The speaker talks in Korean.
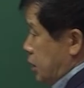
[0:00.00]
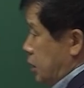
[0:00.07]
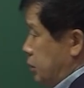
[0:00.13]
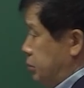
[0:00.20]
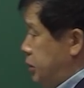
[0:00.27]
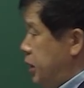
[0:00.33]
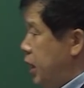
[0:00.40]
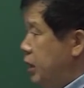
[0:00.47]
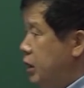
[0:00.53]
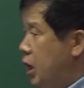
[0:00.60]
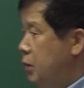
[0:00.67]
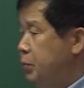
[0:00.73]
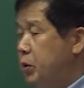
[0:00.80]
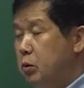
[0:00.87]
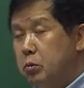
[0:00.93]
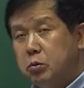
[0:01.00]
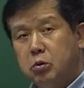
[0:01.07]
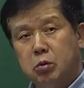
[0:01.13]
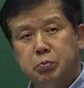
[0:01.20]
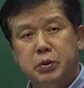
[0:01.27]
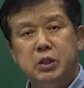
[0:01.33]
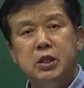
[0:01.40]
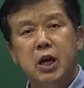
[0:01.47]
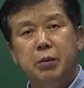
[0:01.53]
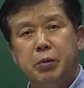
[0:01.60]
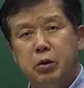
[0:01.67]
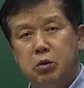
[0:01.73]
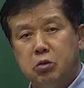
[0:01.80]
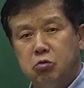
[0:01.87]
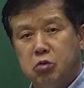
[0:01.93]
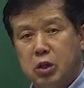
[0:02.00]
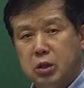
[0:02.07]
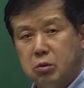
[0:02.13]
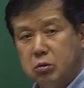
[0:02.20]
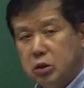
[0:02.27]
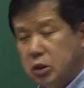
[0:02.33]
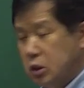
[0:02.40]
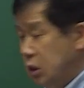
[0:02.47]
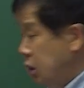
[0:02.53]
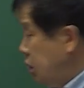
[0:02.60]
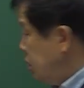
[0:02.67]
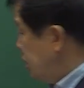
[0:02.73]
비엔탈피로부터 비내변을 주구하는 곳이야.